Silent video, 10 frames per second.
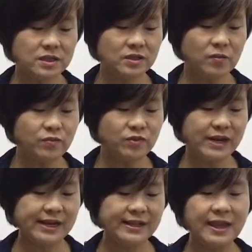선물을
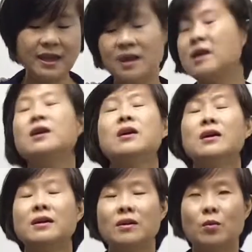할 때
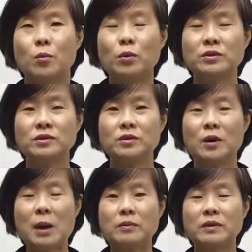포트
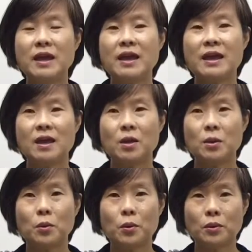화분에
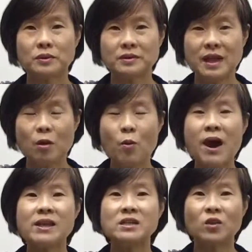
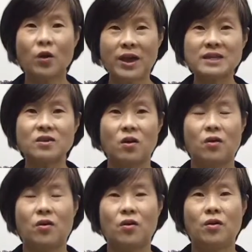생화를 더해서
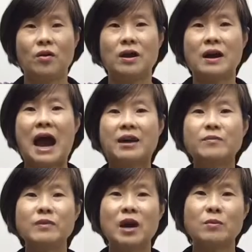
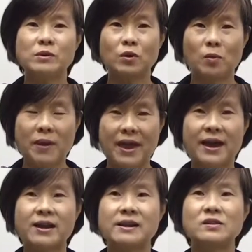아름다움을 더
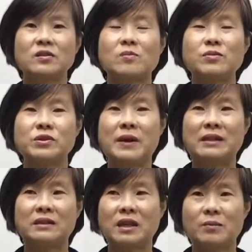배가를 해서 선물을
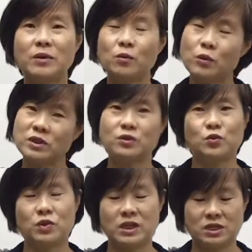받는다면 훨씬 더
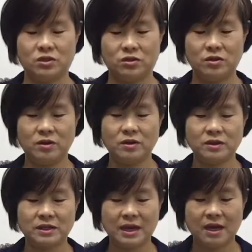좋겠죠.
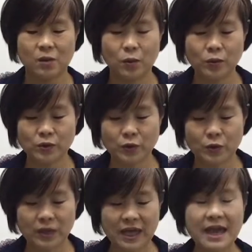자, 오늘도
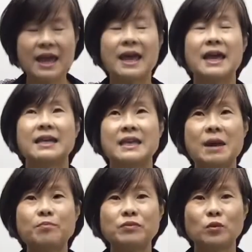이렇게
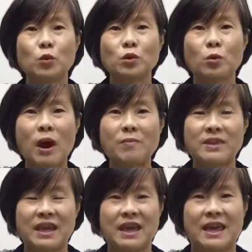예쁜 꽃과
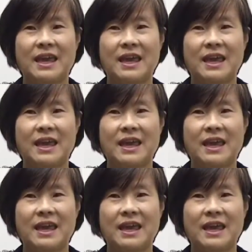함께